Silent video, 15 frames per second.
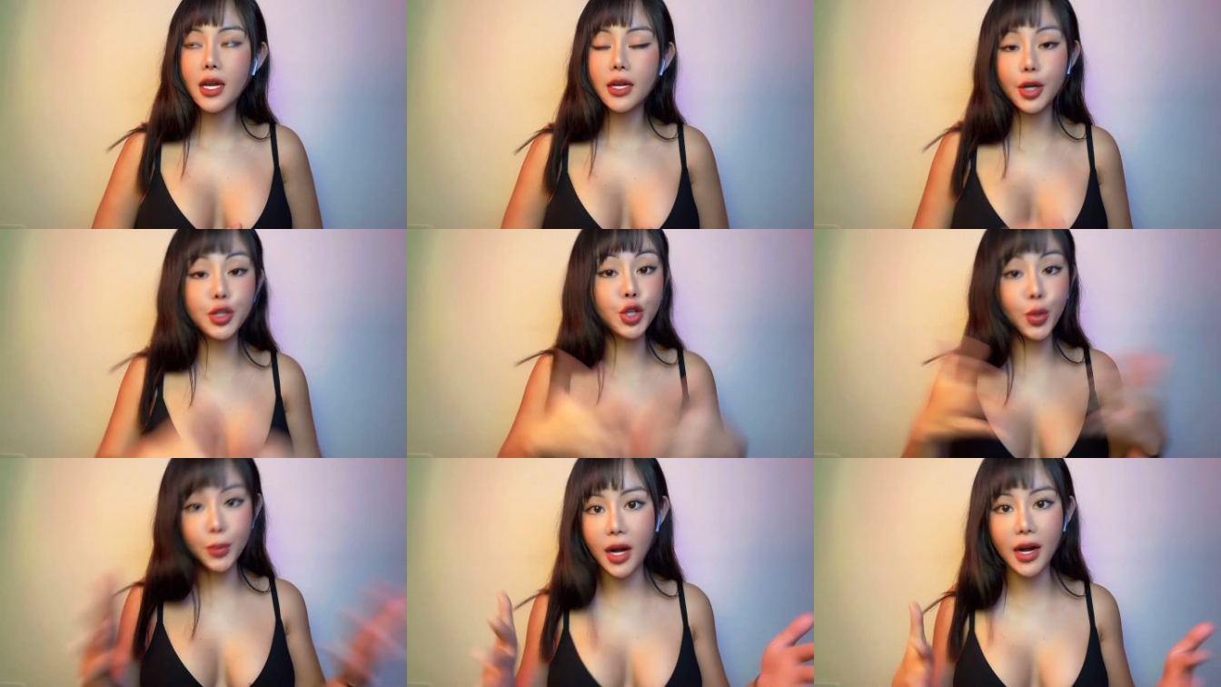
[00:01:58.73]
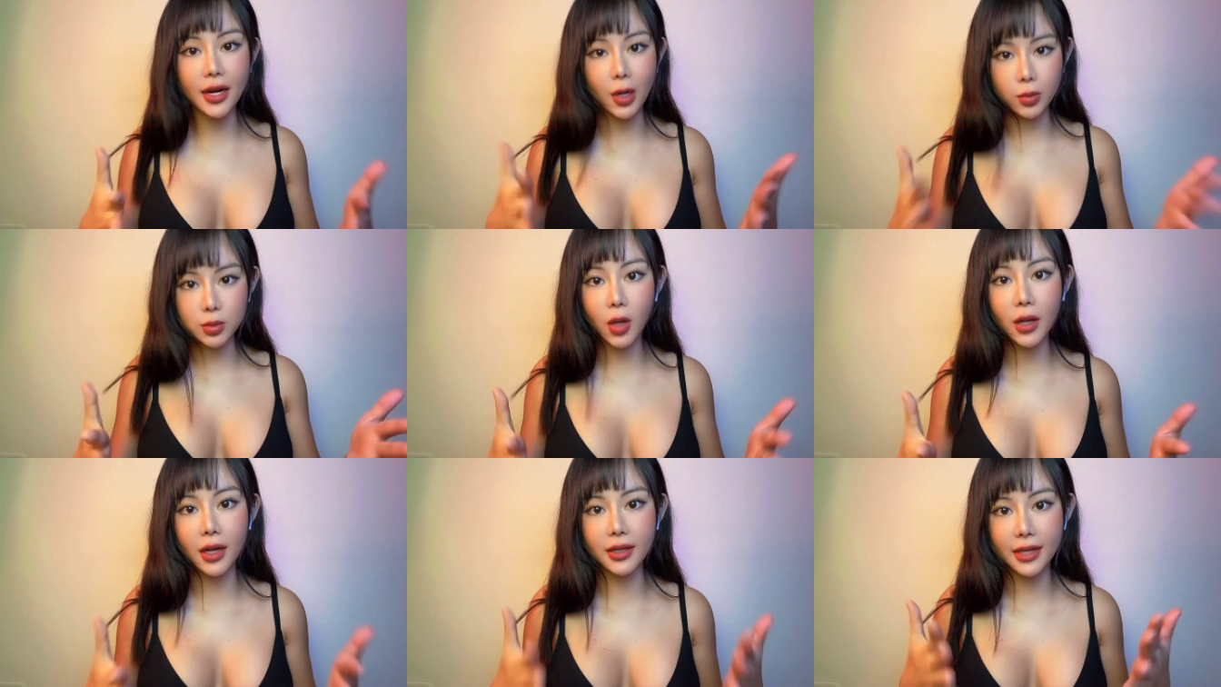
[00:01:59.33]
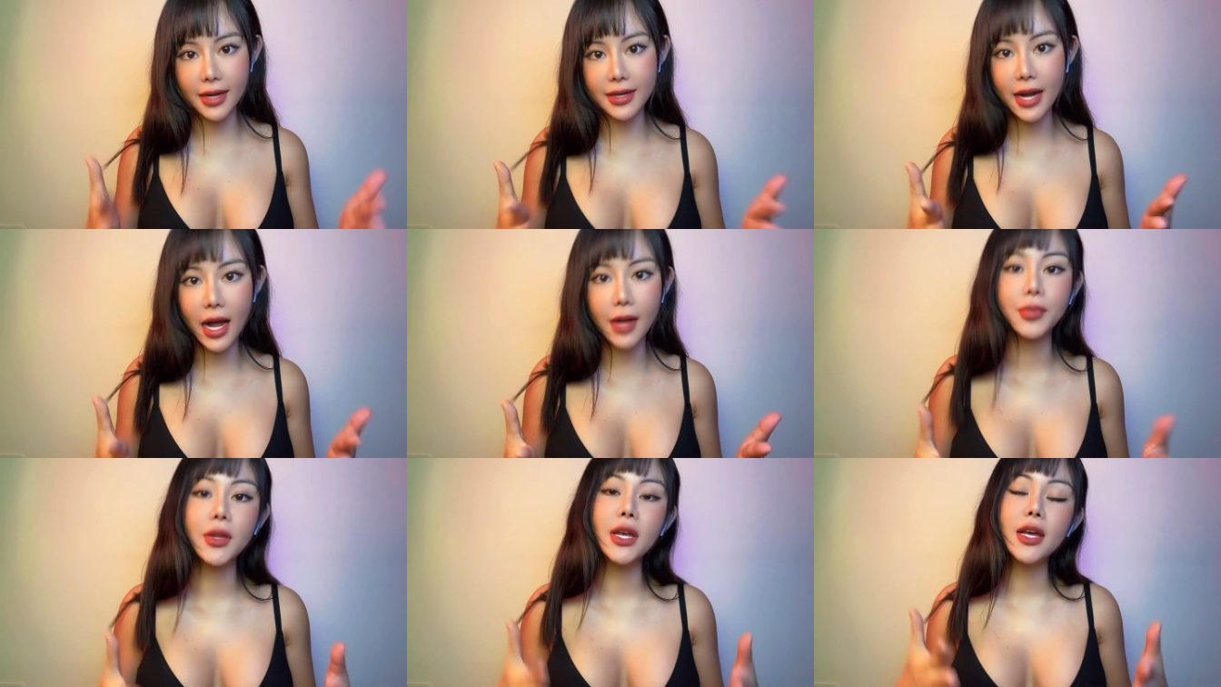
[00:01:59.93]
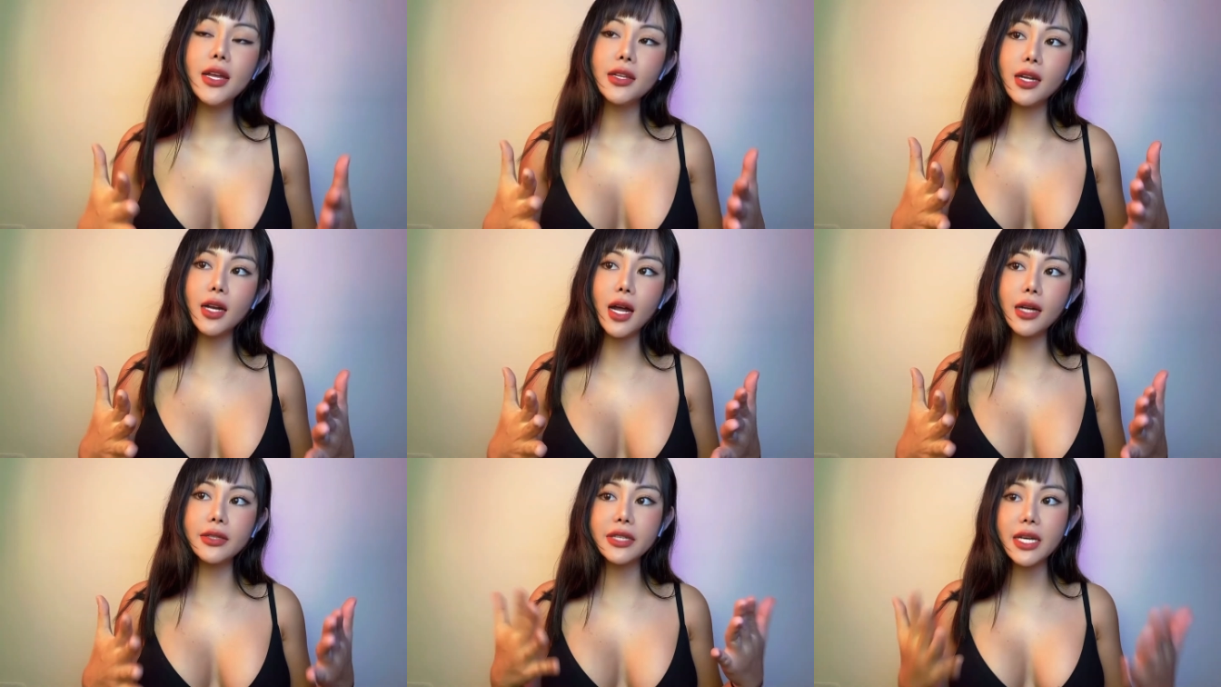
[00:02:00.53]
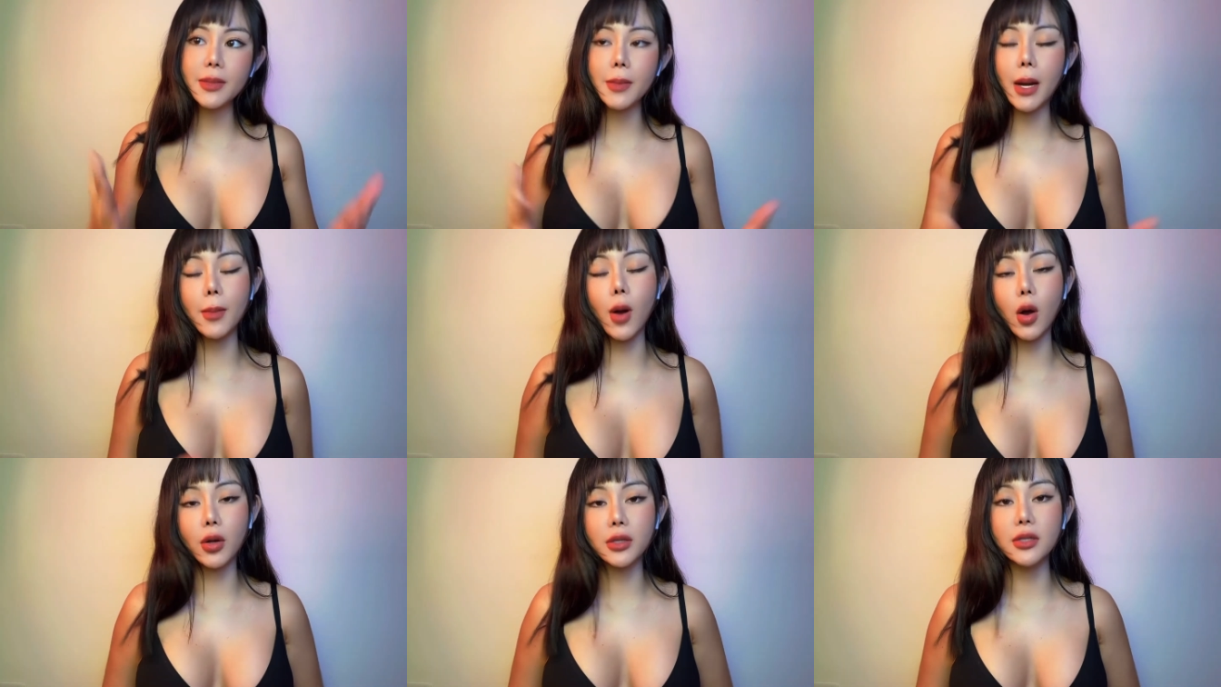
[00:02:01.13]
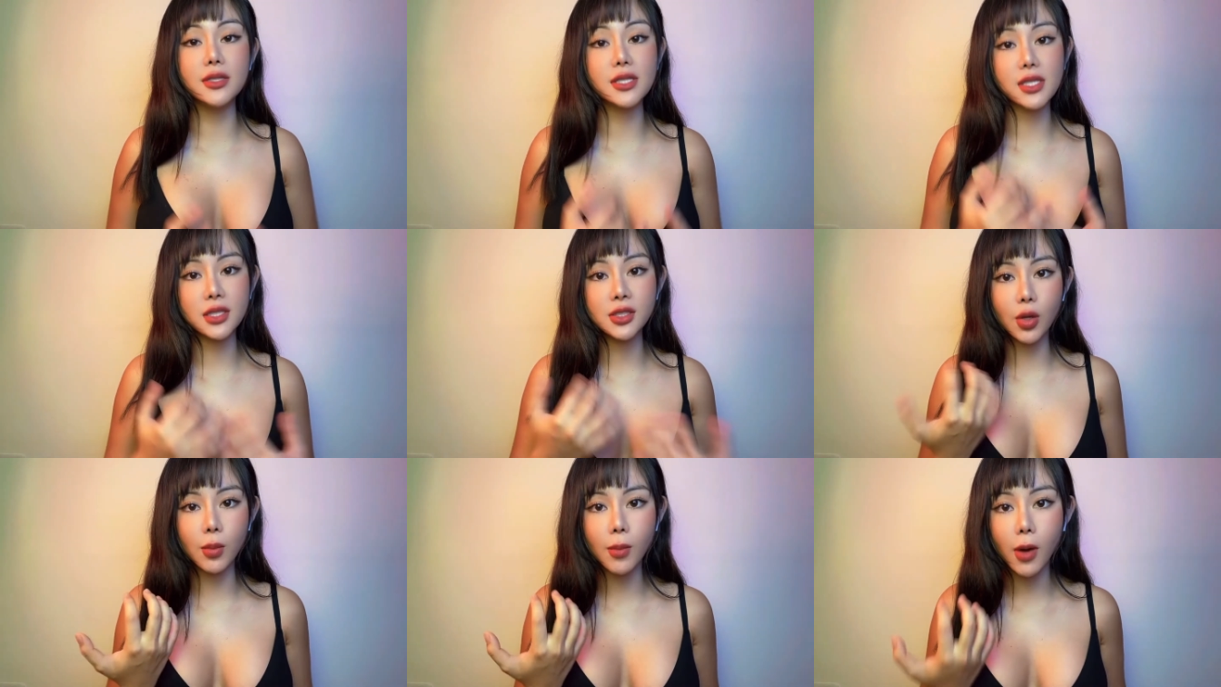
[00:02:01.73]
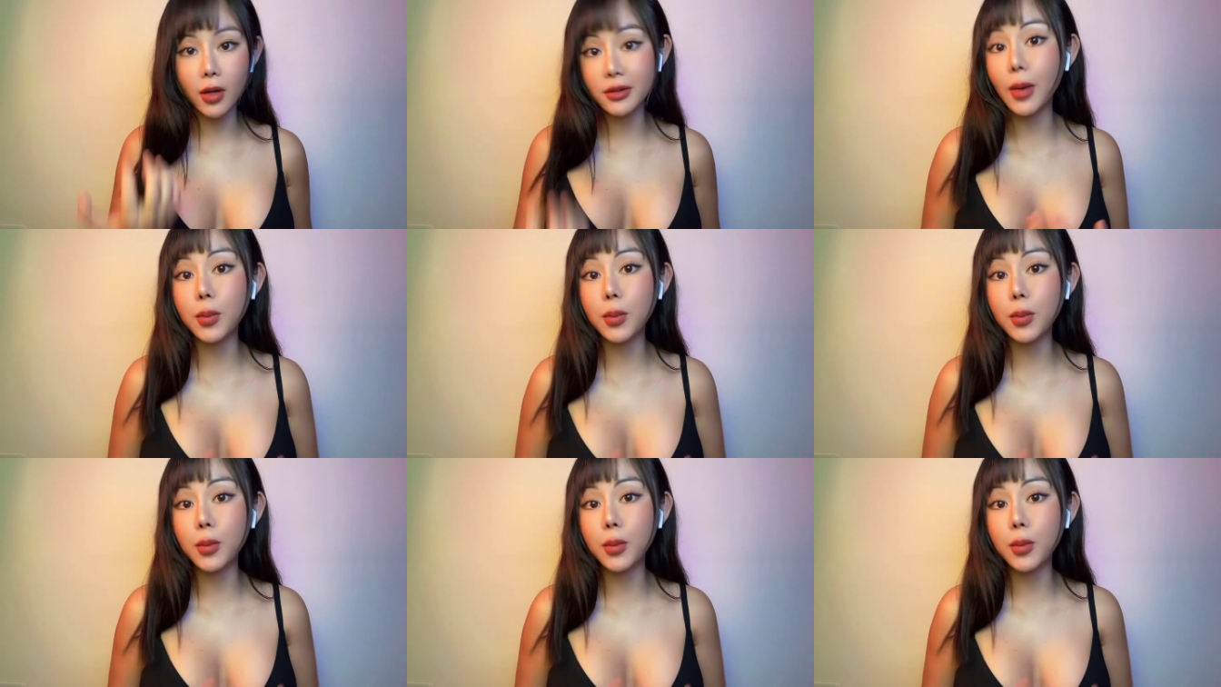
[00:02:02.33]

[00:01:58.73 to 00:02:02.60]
nói chung nó là độc tố thần kinh đó cho nên khi mà mọi người sử dụng bo tóc